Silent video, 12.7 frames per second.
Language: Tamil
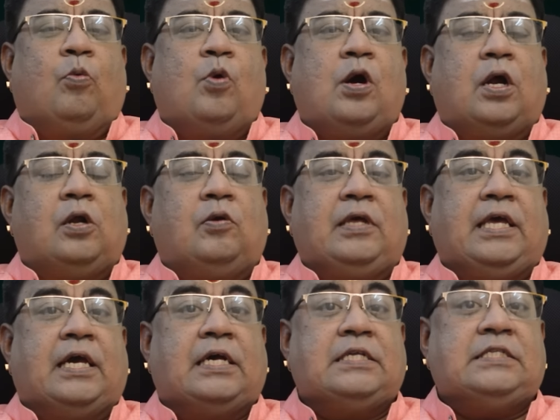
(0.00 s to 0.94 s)

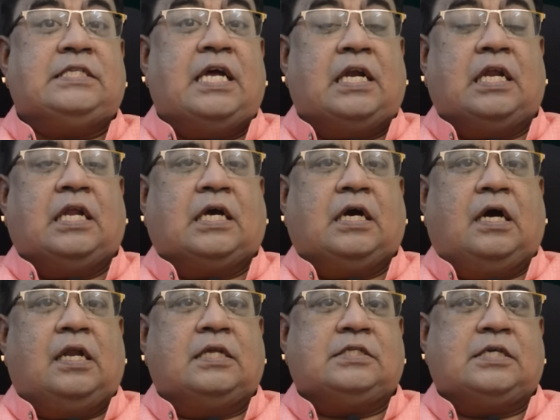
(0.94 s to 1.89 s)
உங்களுடைய
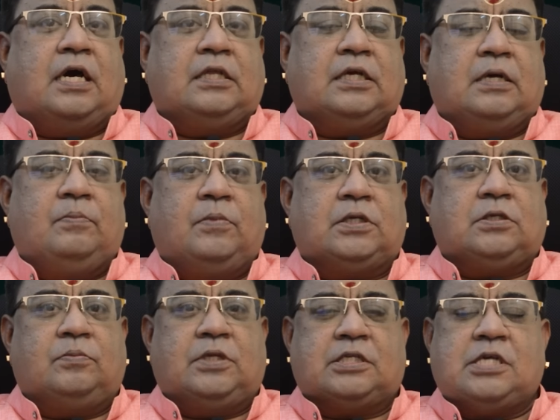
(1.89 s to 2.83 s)
ஜனனகால ஜாதகம்
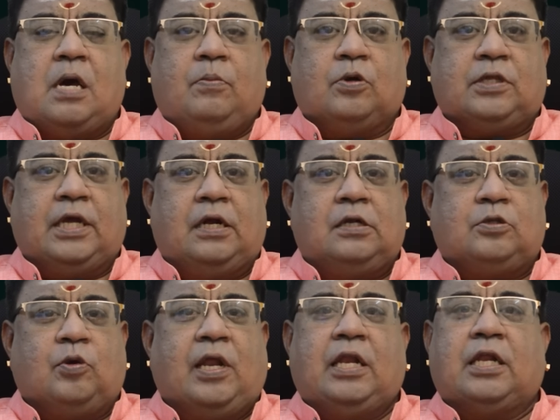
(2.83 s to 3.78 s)
மற்றும் தசாபக்திகள்
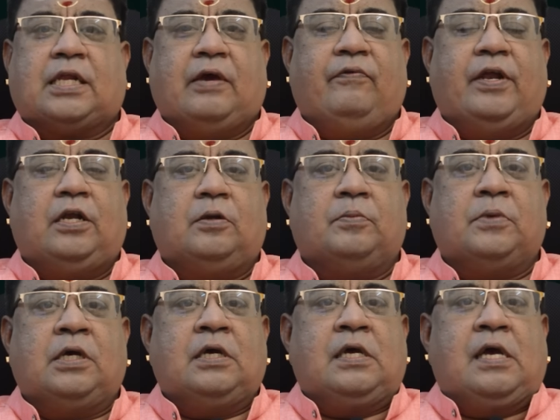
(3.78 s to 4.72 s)
துணை நிற்க வேண்டும்
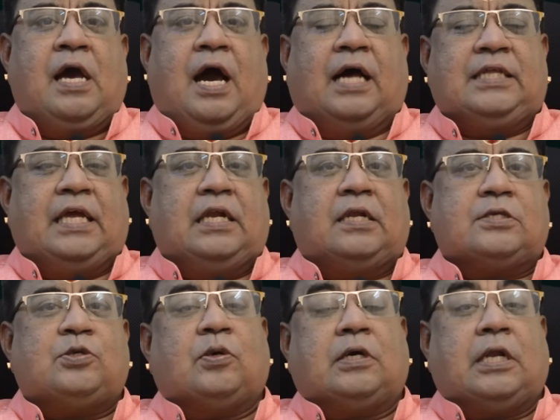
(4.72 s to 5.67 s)
அது என்ன
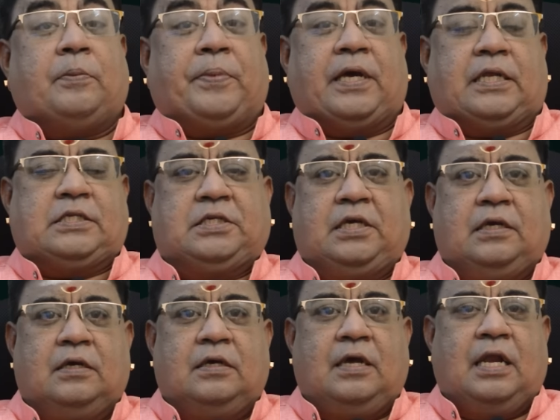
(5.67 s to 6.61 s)
சுக்கர பயிற்சி
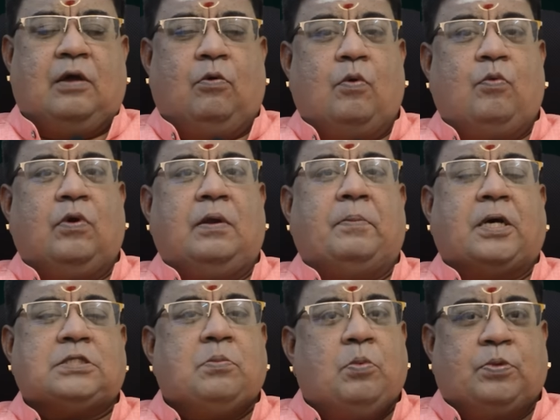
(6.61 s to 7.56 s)
ஏன்னா ஒவ்வொரு
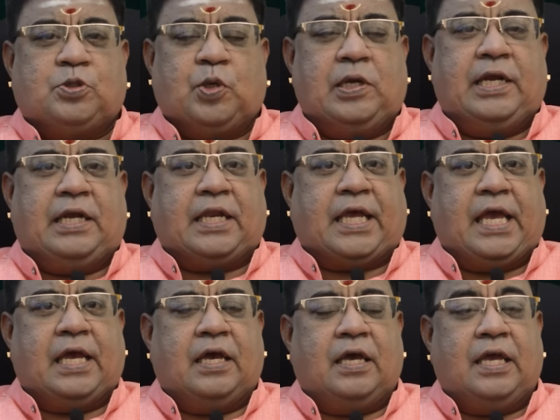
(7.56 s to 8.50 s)
மாதமும் சொல்லிகிட்டு
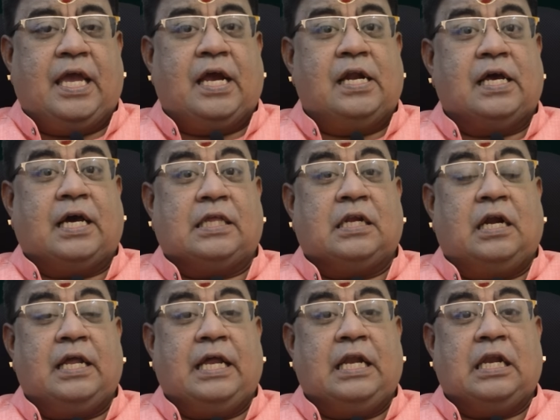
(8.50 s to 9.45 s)
இருக்கீங்க எங்களுக்கு
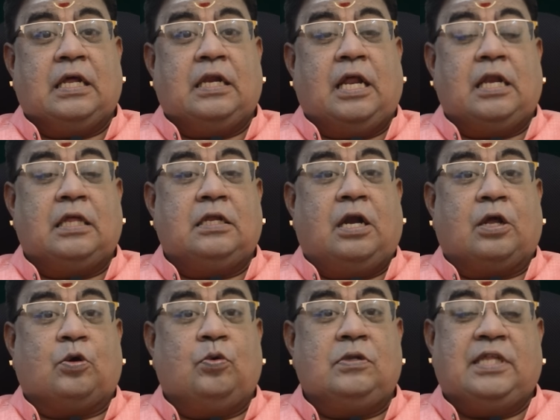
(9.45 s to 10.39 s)
அதனால் என்ன நல்லது
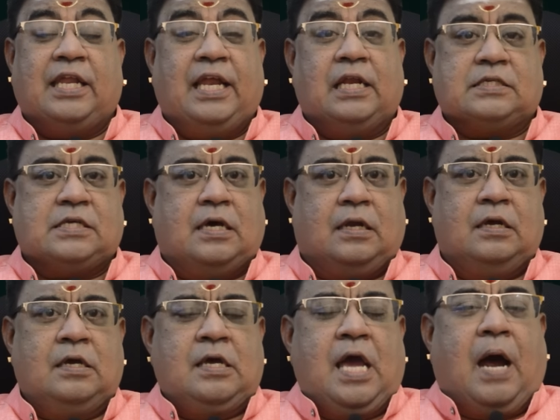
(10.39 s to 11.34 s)
நடக்கும்னு தெரியல சார்
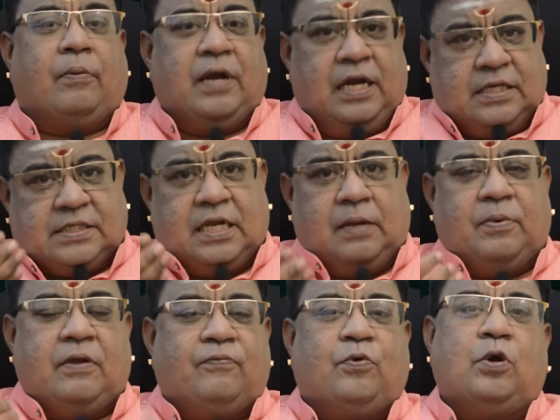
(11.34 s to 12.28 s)
அப்படின்ட்டு சில
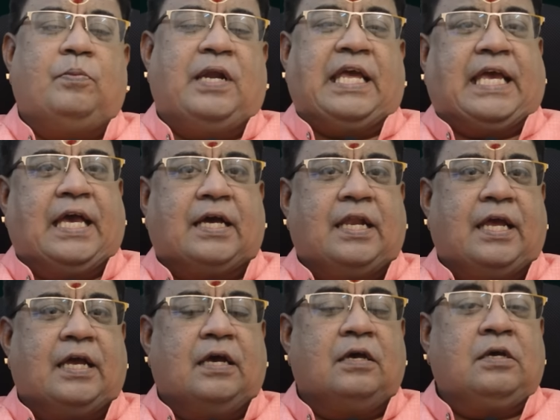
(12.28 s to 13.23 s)
பேர் ஃபோன் பண்ணி கேட்குறீங்க